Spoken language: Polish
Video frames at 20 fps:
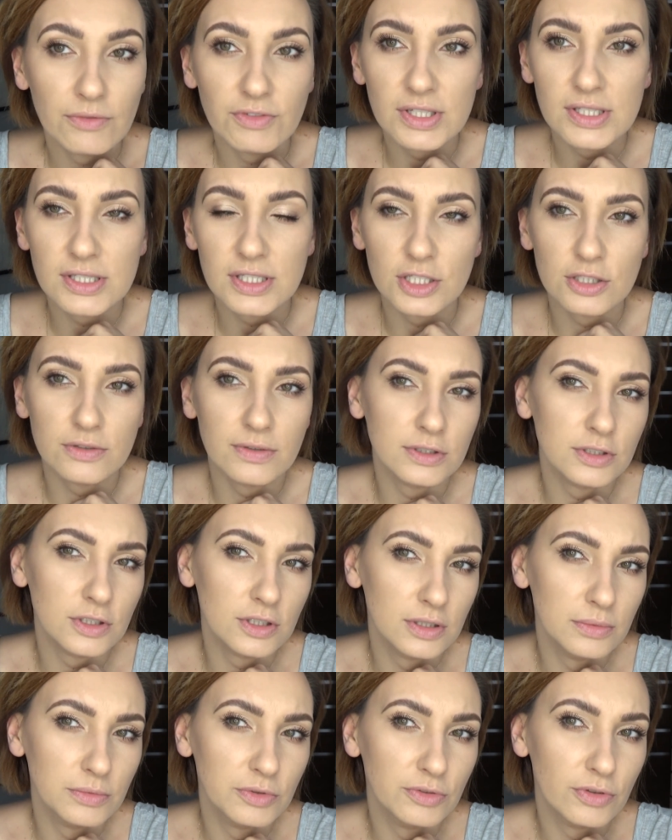Więc też Was
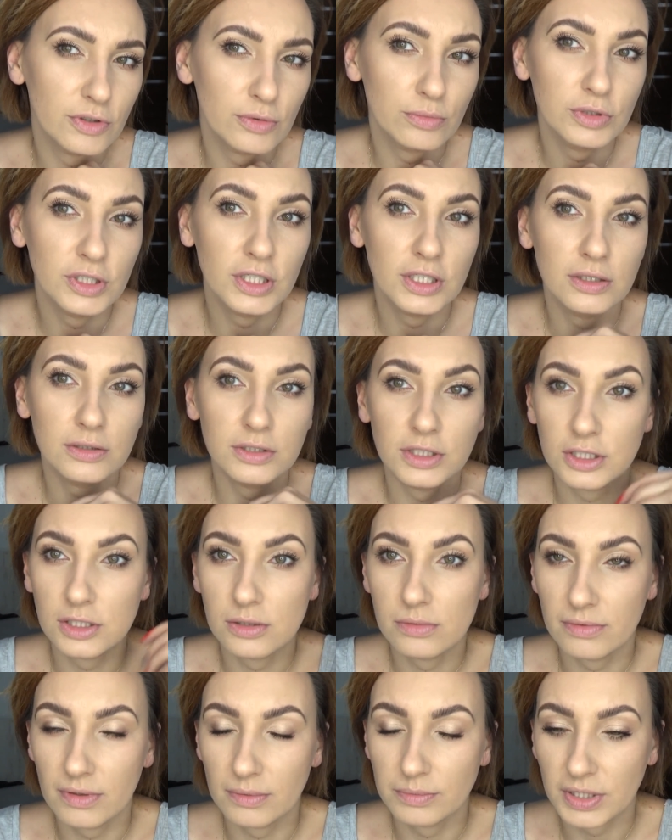o tym informuję.
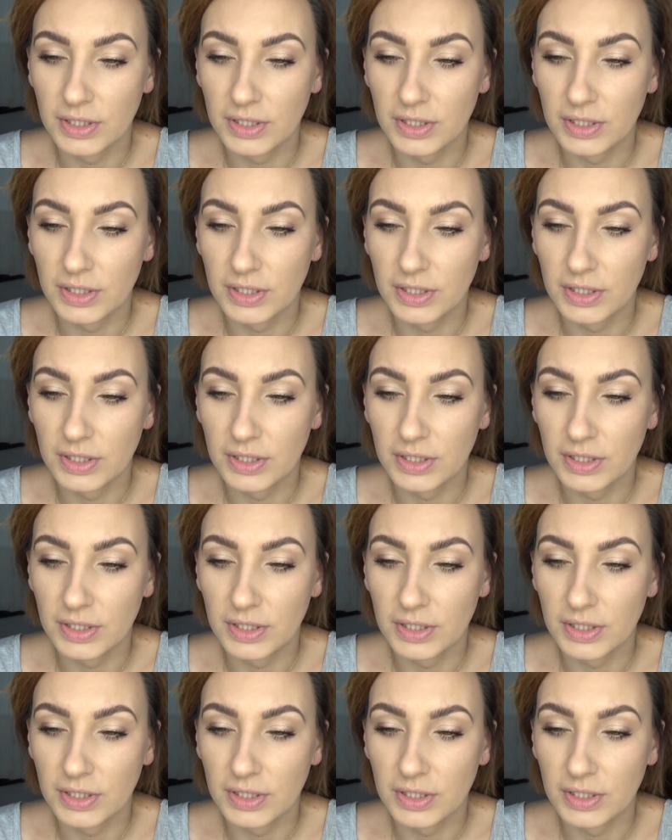Jeśli Wam